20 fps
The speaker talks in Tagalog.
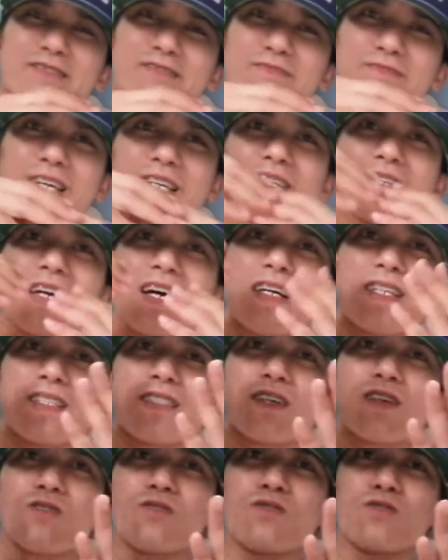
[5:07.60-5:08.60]
naiyain
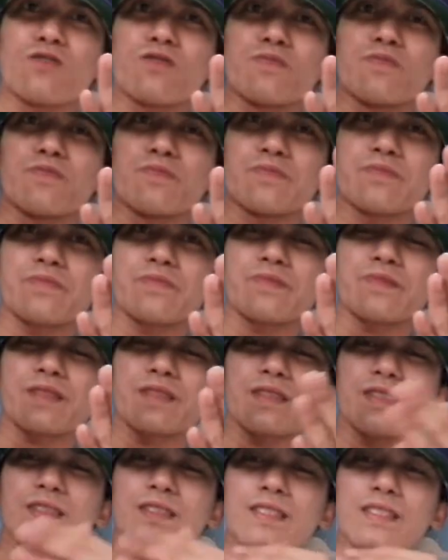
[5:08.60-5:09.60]
ako.
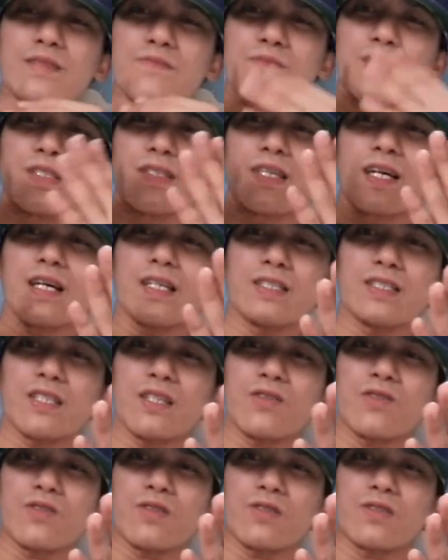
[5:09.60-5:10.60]
Naiyain
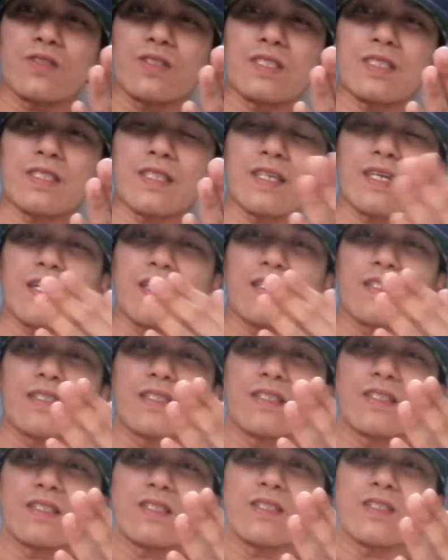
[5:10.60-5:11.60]
ako. Kaya,
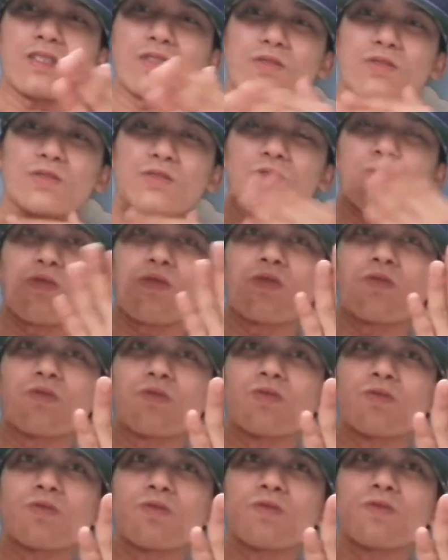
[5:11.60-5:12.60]
gusto
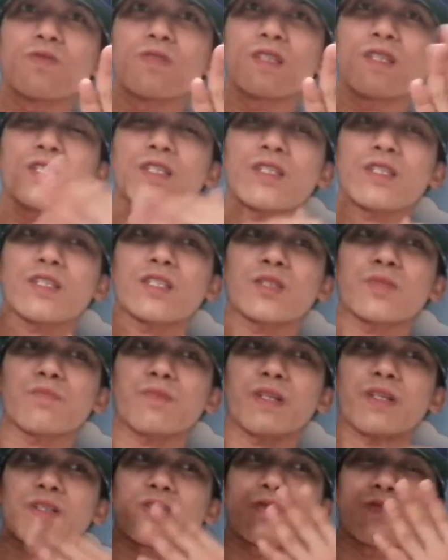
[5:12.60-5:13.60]
kong
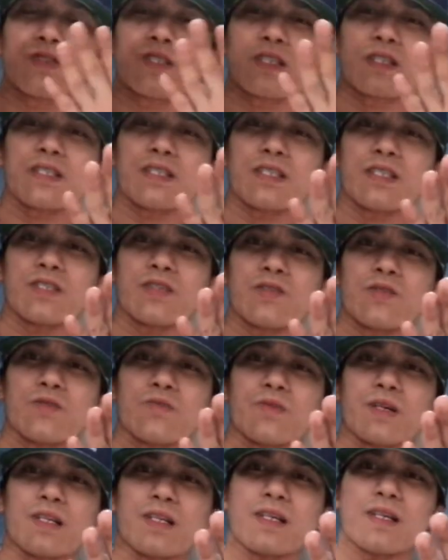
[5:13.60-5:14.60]
express yung sarili ko
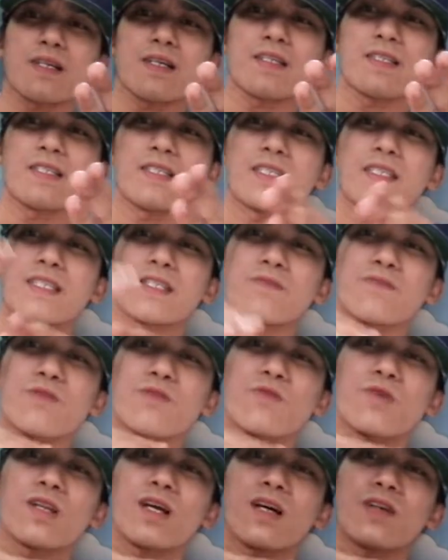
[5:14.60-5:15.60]
para
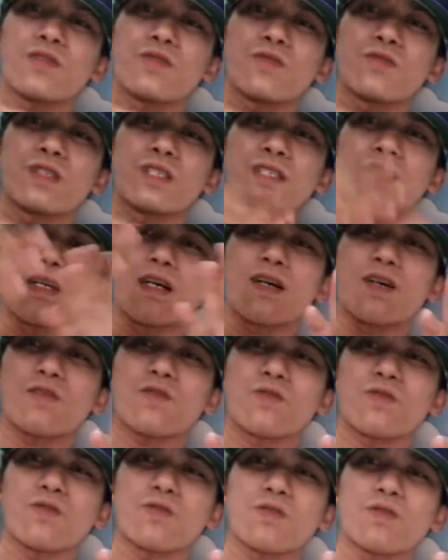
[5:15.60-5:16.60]
mawala yung hiya
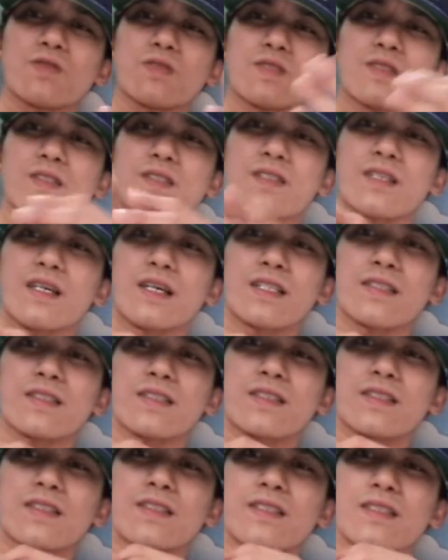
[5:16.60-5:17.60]
ko at
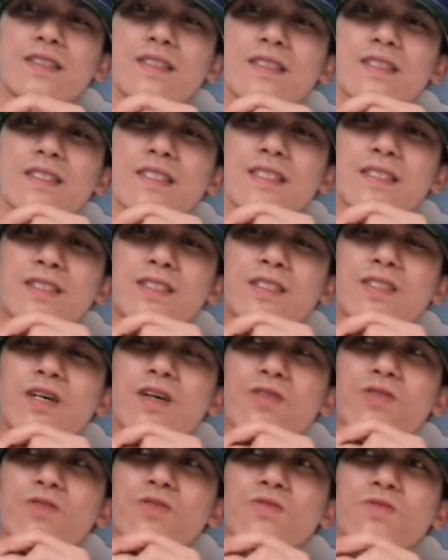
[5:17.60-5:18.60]
hindi na
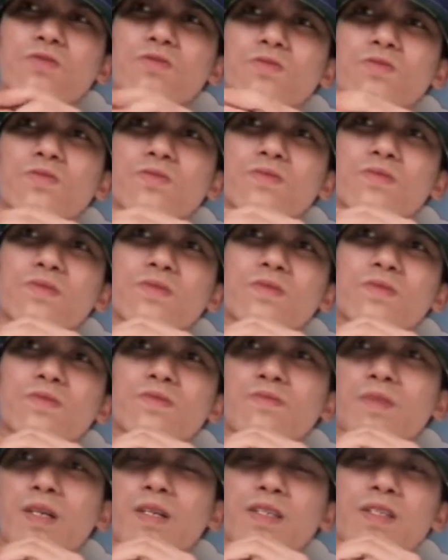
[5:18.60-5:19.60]
ako yung
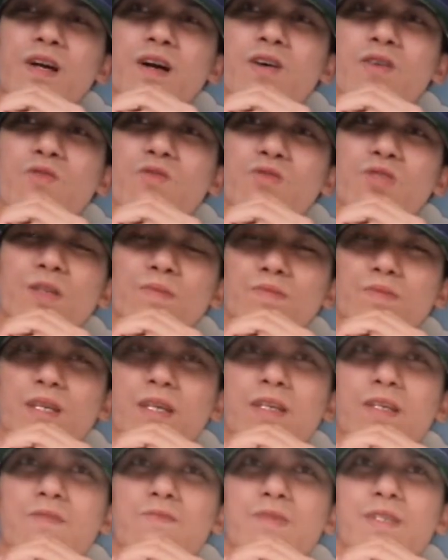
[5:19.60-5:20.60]
pag kinakausap
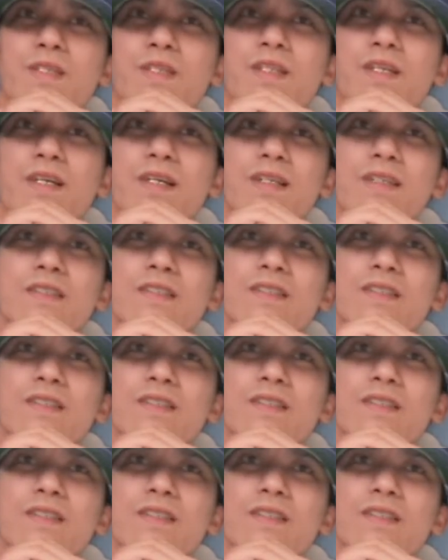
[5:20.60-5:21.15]
tahimik lang